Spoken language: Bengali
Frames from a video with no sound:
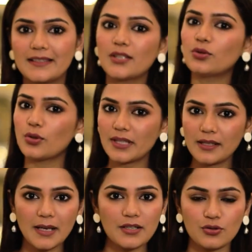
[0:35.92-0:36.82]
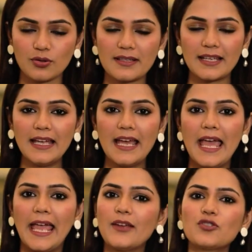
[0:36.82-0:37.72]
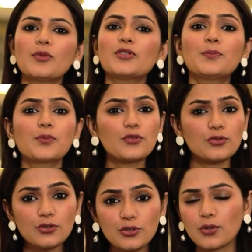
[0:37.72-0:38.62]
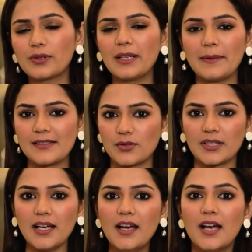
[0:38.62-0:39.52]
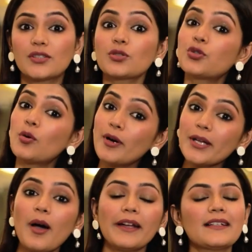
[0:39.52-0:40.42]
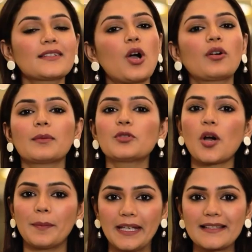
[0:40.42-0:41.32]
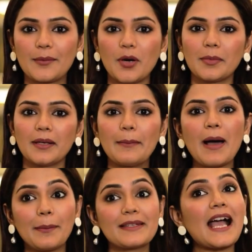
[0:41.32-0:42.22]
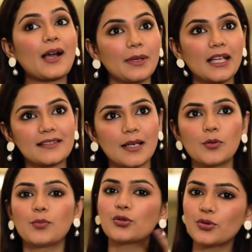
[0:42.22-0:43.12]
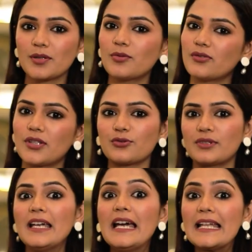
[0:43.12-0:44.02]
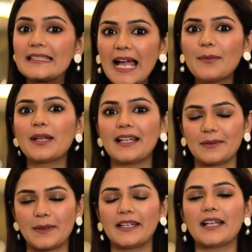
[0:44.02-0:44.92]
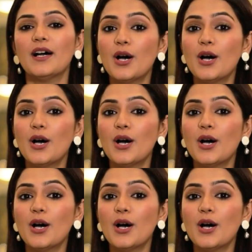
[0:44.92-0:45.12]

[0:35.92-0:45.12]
যেহেতু রোজার মাস চলছে এই সময় তো প্রচুর শো নিয়ে ব্যস্ততা তো সময় হয় না যে কখন আমি শপিংয়ে যাব আমি ভাবি যে আগামীকাল যাব পরশু যাব কিন্তু আসলে টাইম মেলাতে পারি না